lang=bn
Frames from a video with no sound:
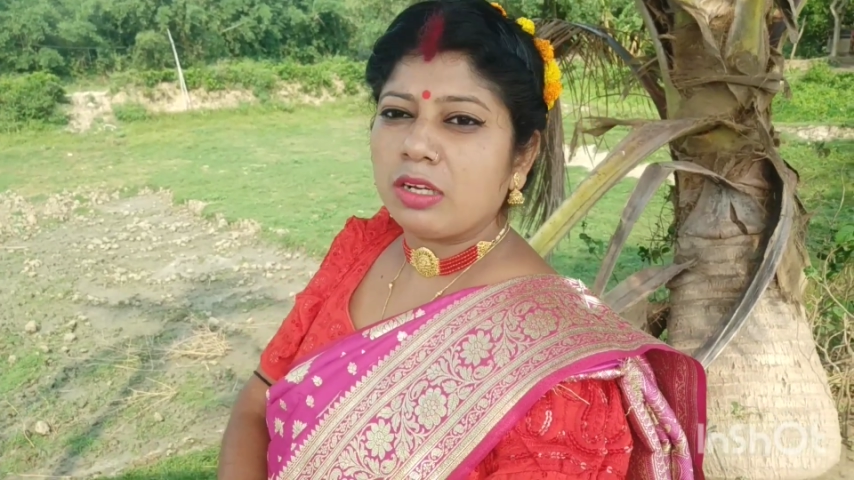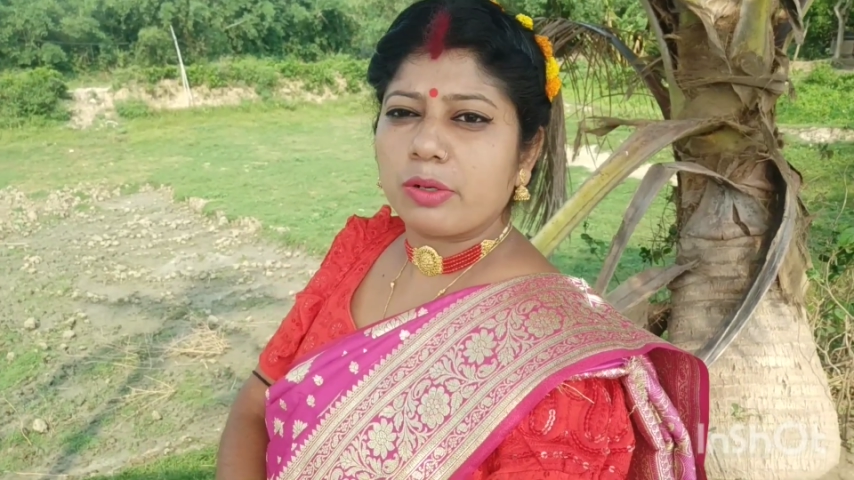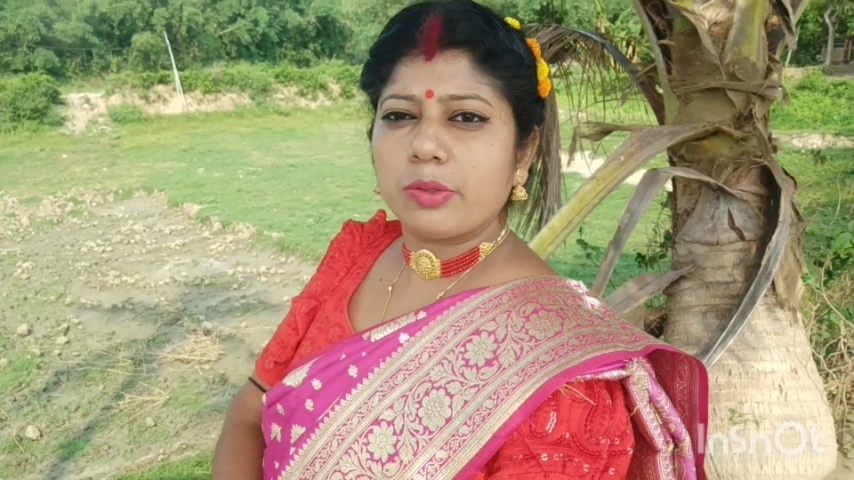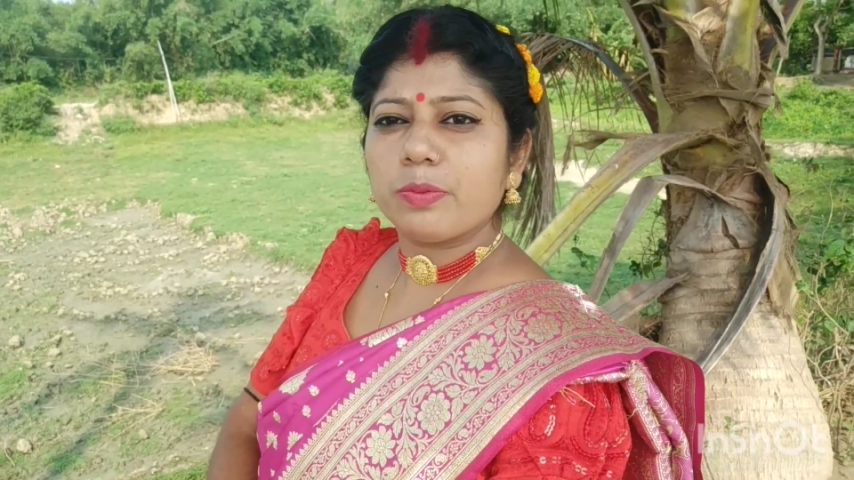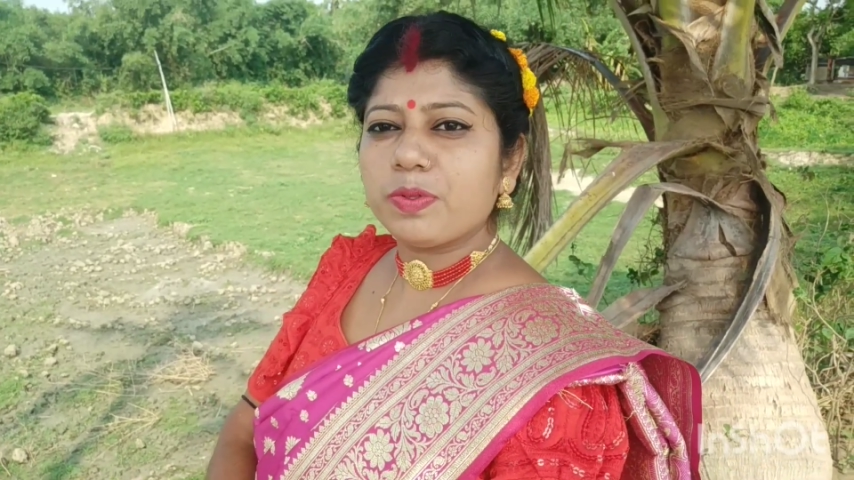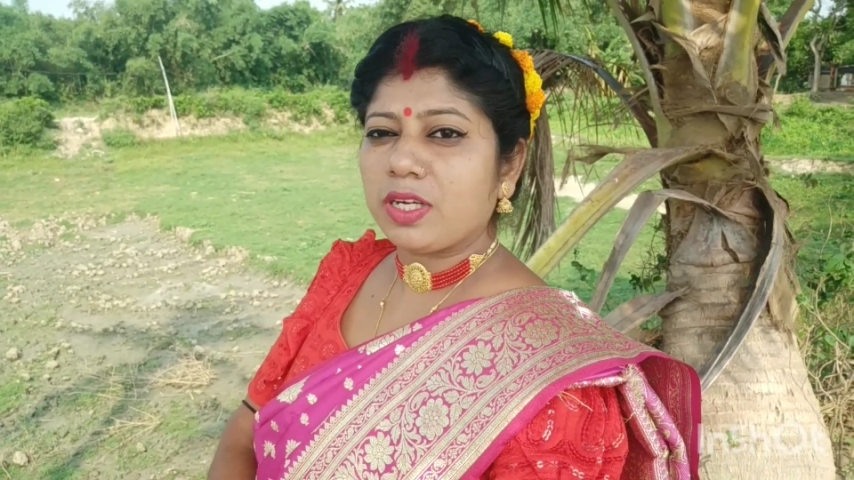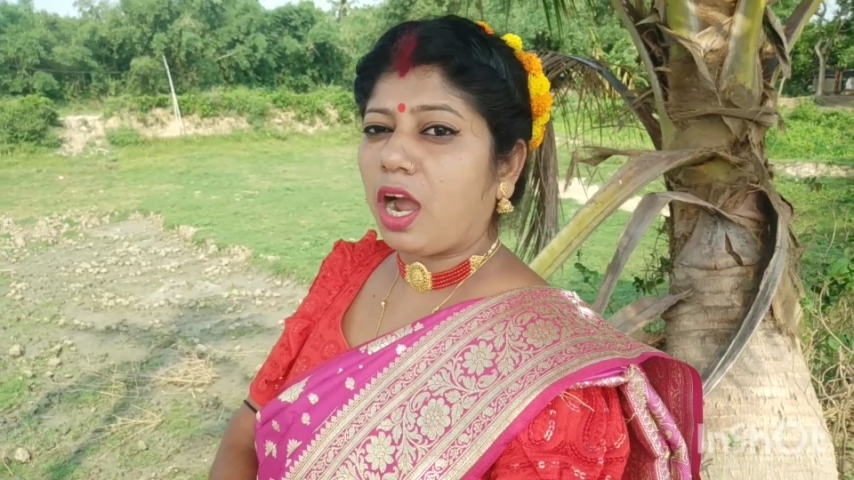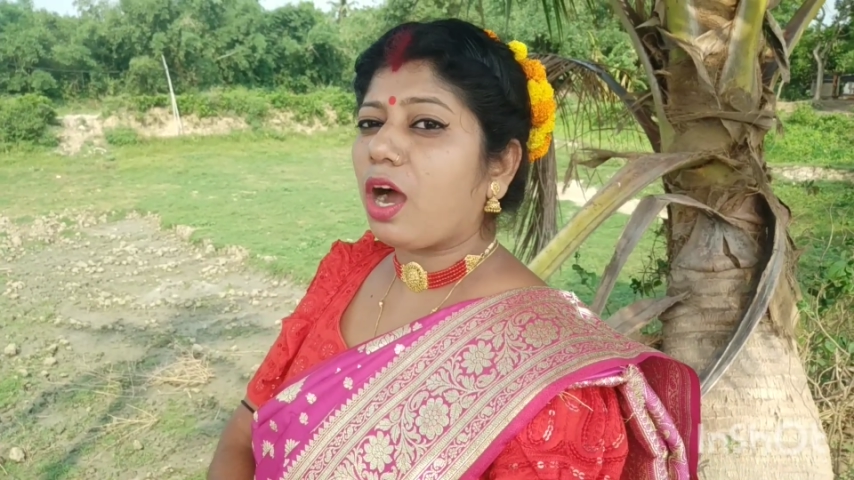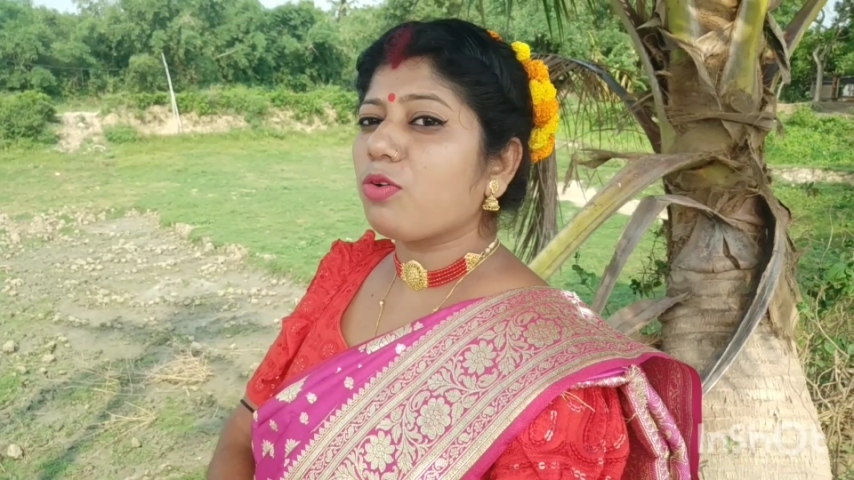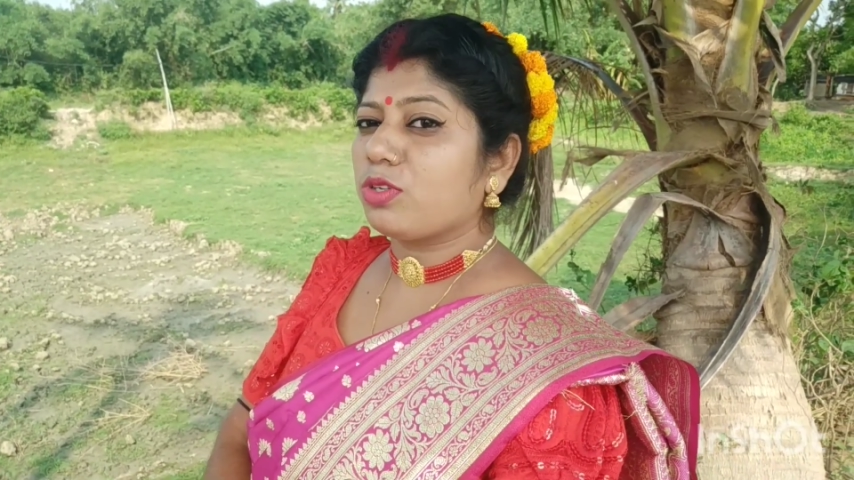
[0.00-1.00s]
খুব
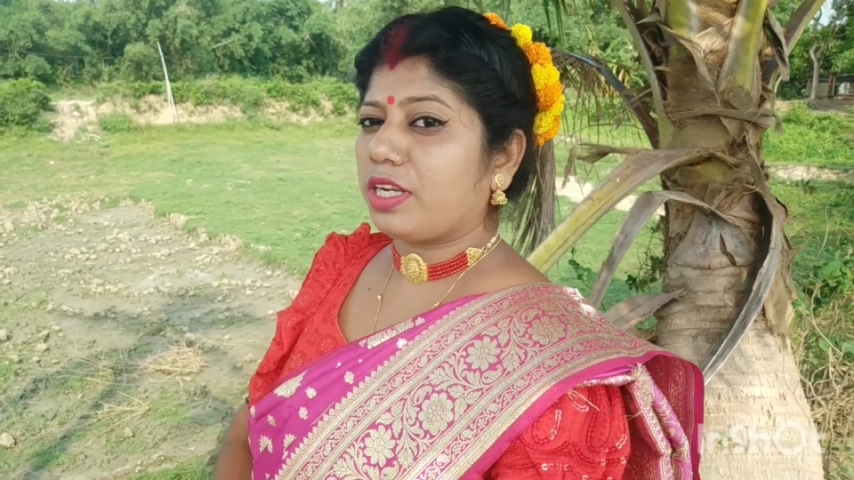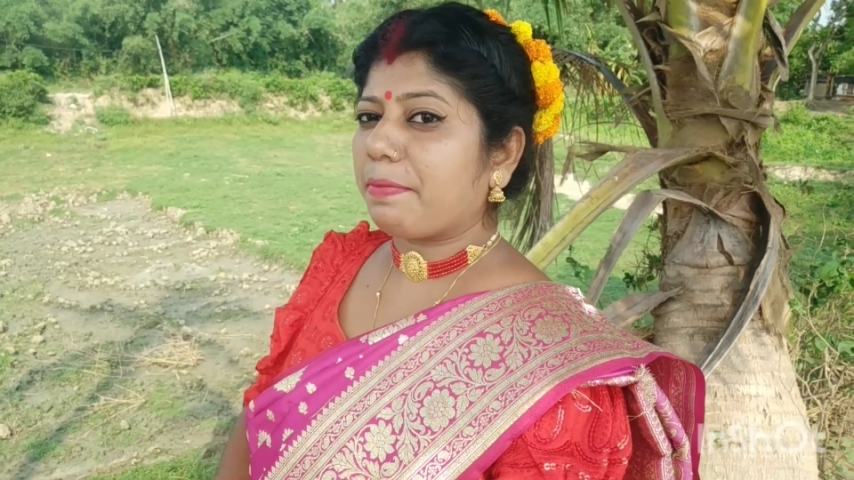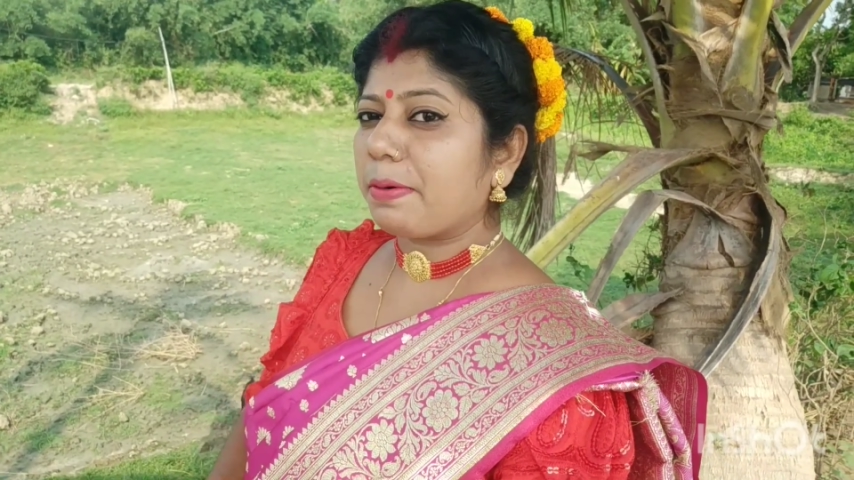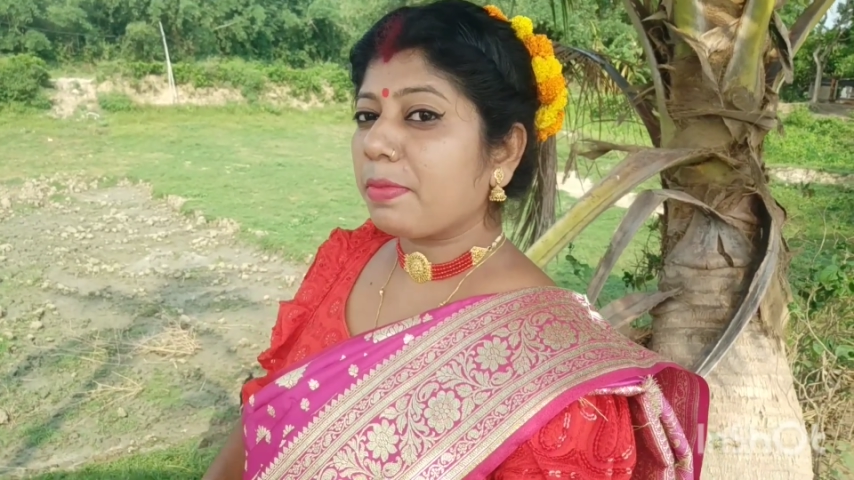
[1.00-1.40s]
সাহস আমার